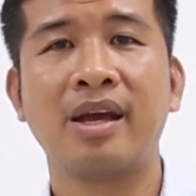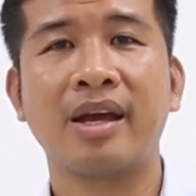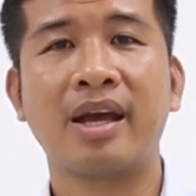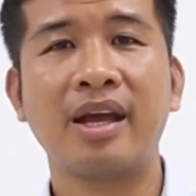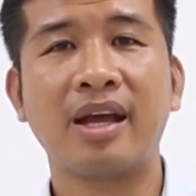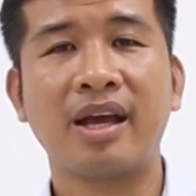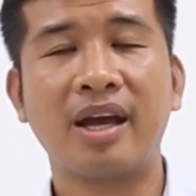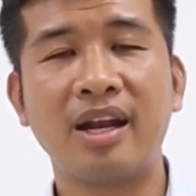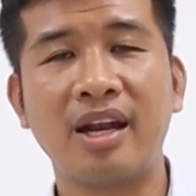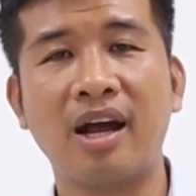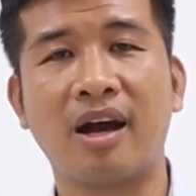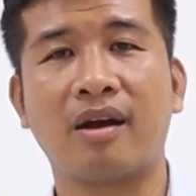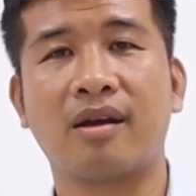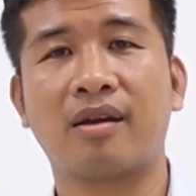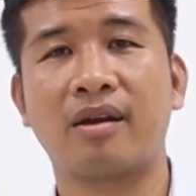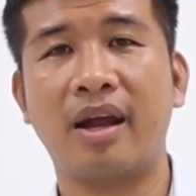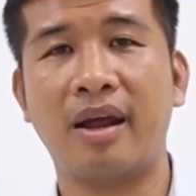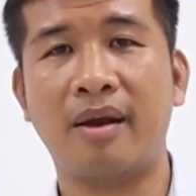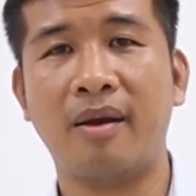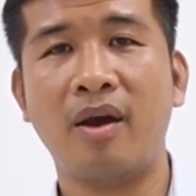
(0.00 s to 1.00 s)
cái cái
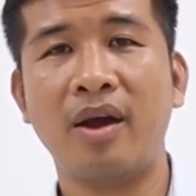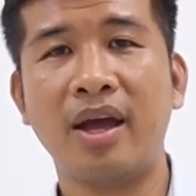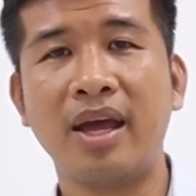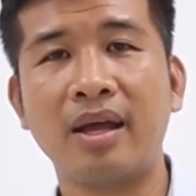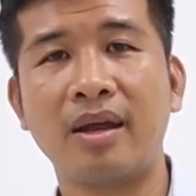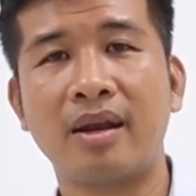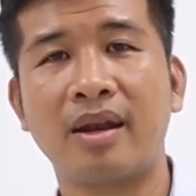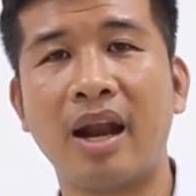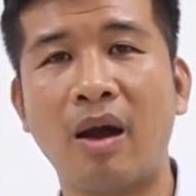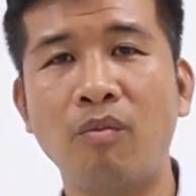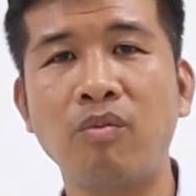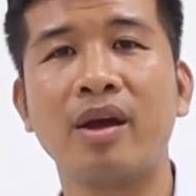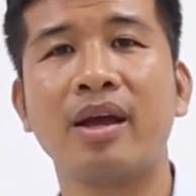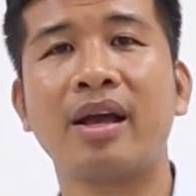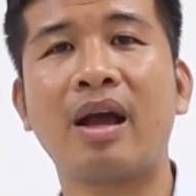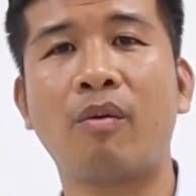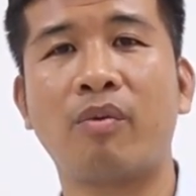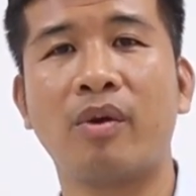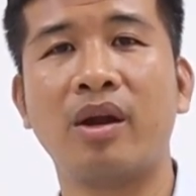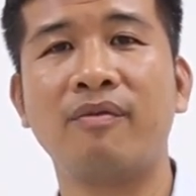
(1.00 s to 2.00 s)
lực để nó đóng cái
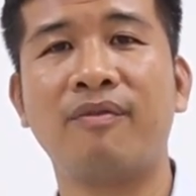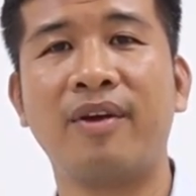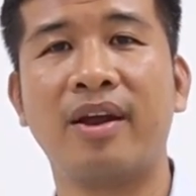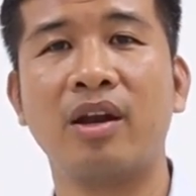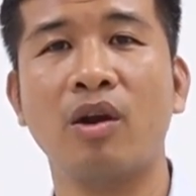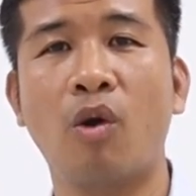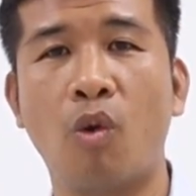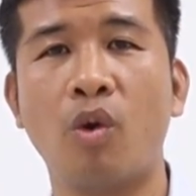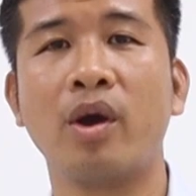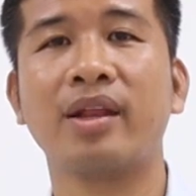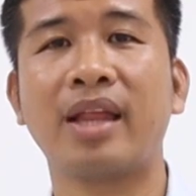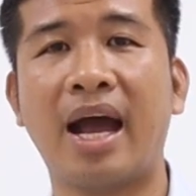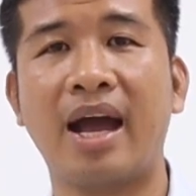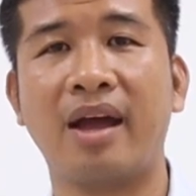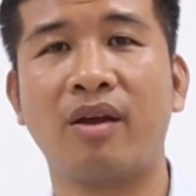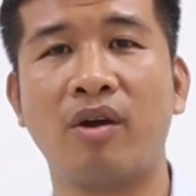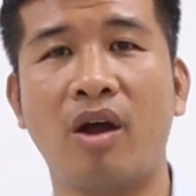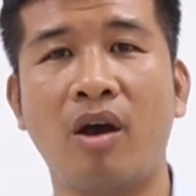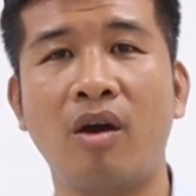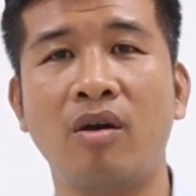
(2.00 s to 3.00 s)
cọc đấy phải đủ cái
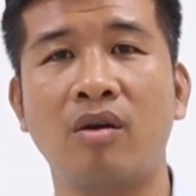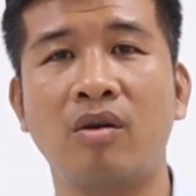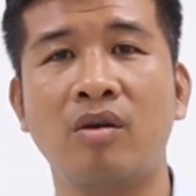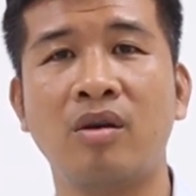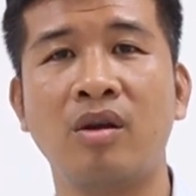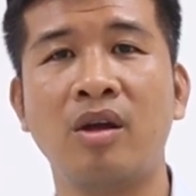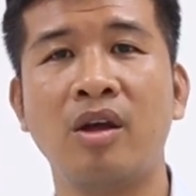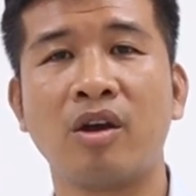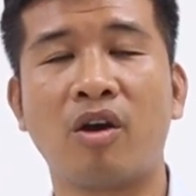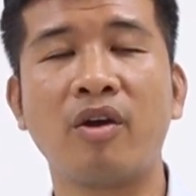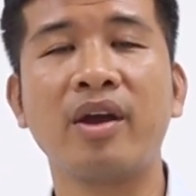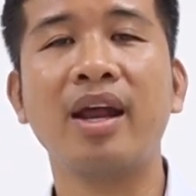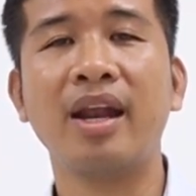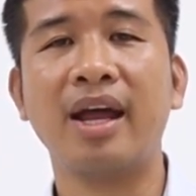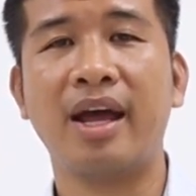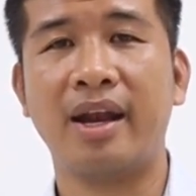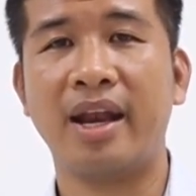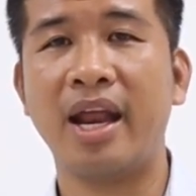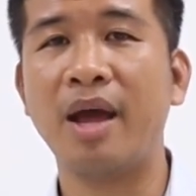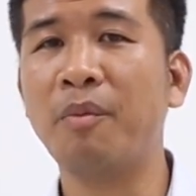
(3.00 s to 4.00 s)
tải của nó có nghĩa
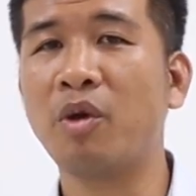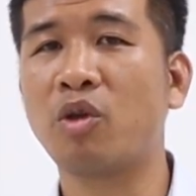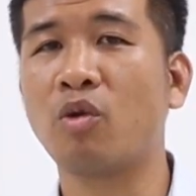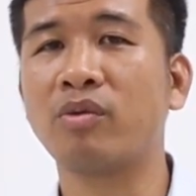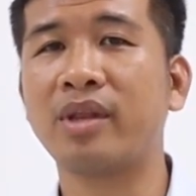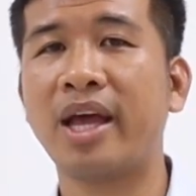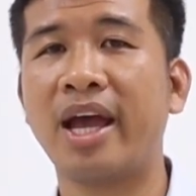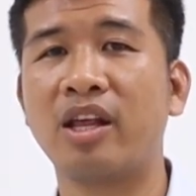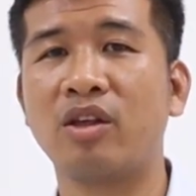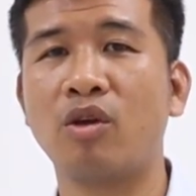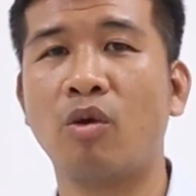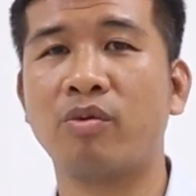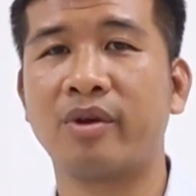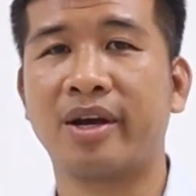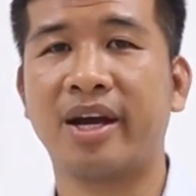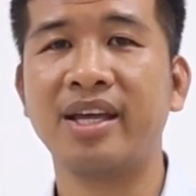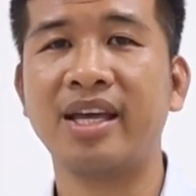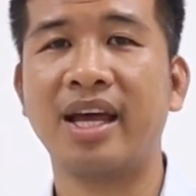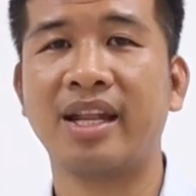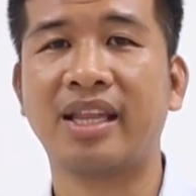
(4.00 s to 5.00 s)
là nếu mà chúng ta dùng
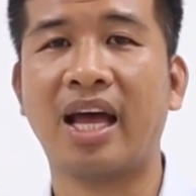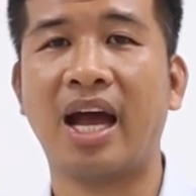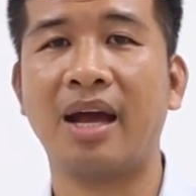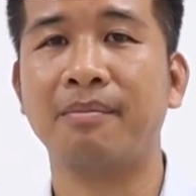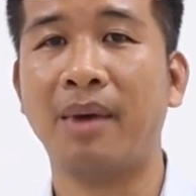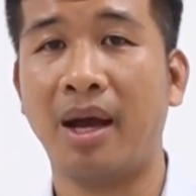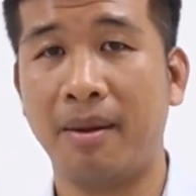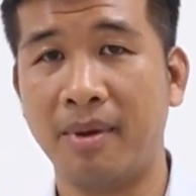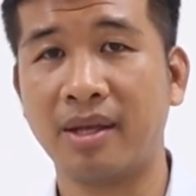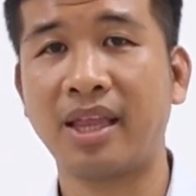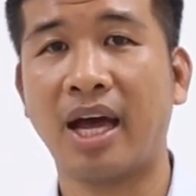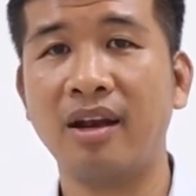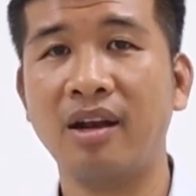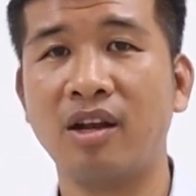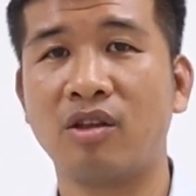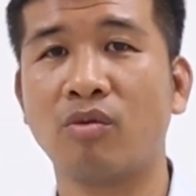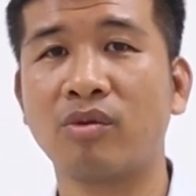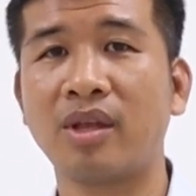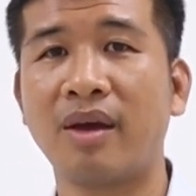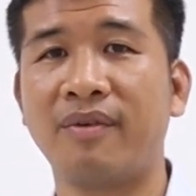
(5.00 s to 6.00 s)
cái dàn tải 70 tấn
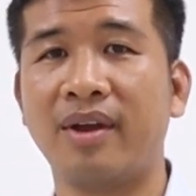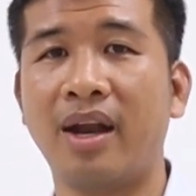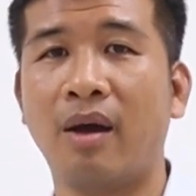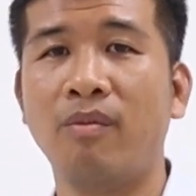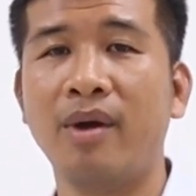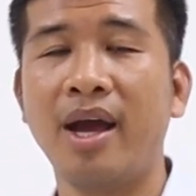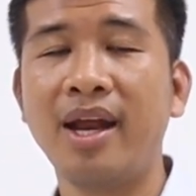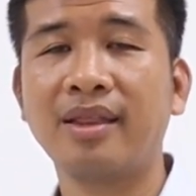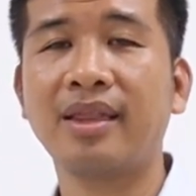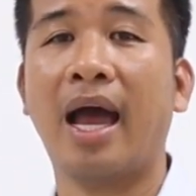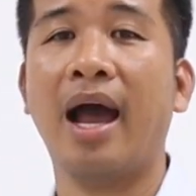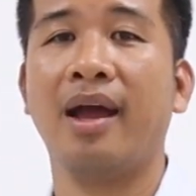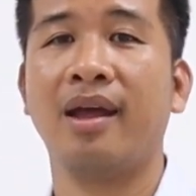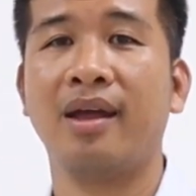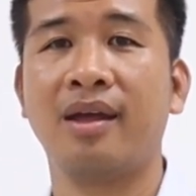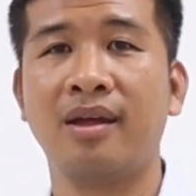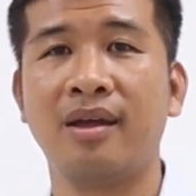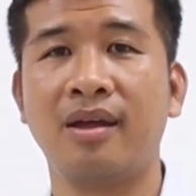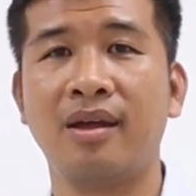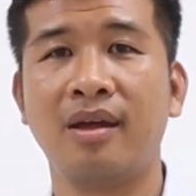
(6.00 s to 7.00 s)
thì chúng ta phải đóng hết tải
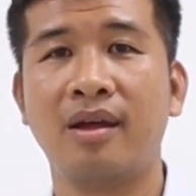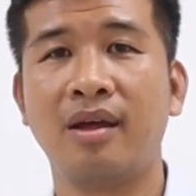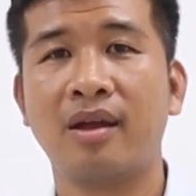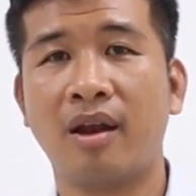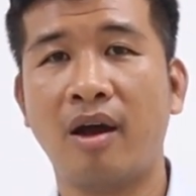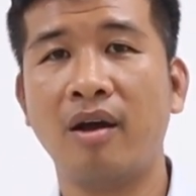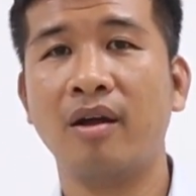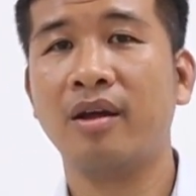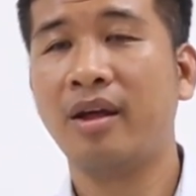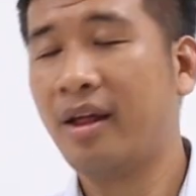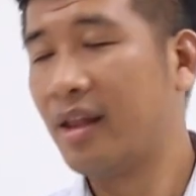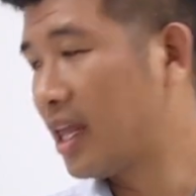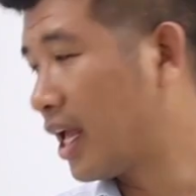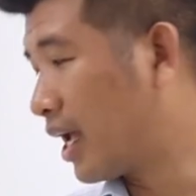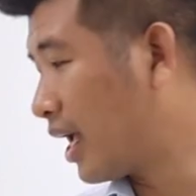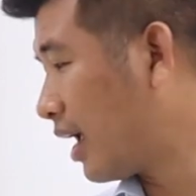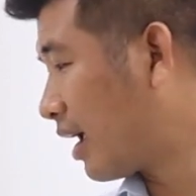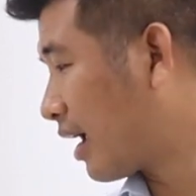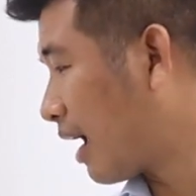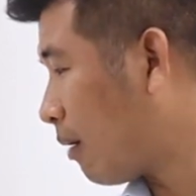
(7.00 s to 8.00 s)
đó thì
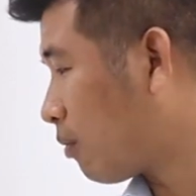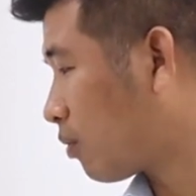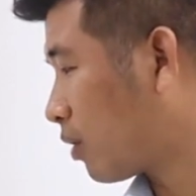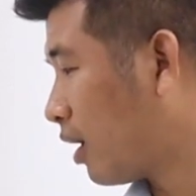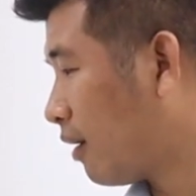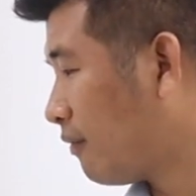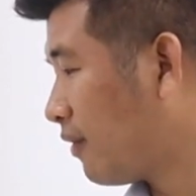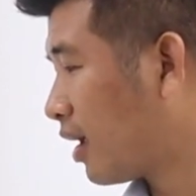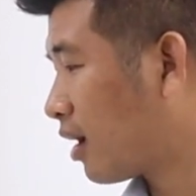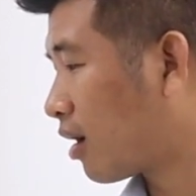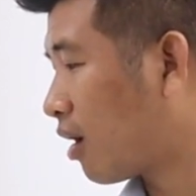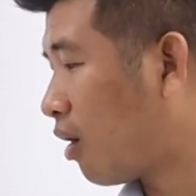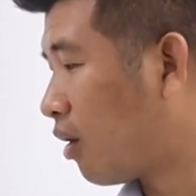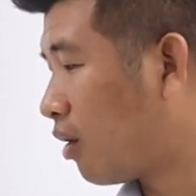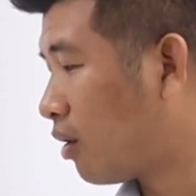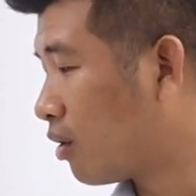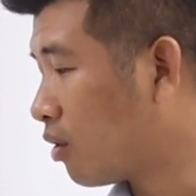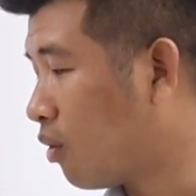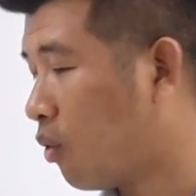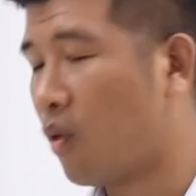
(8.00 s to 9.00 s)
cái cọc nó biết
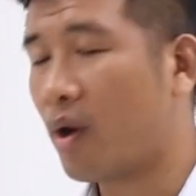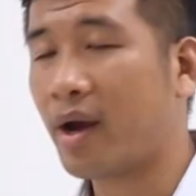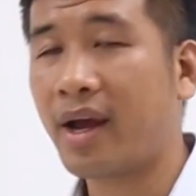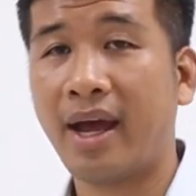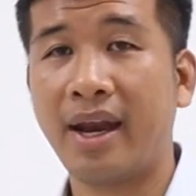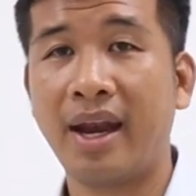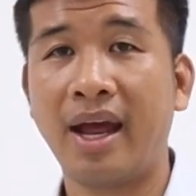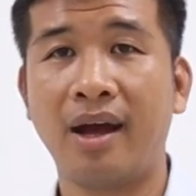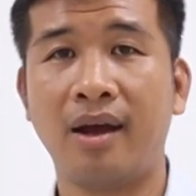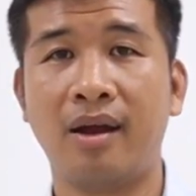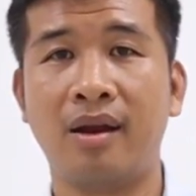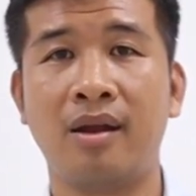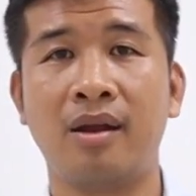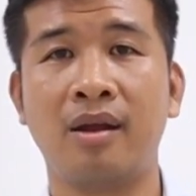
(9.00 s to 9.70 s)
có đủ cái khả năng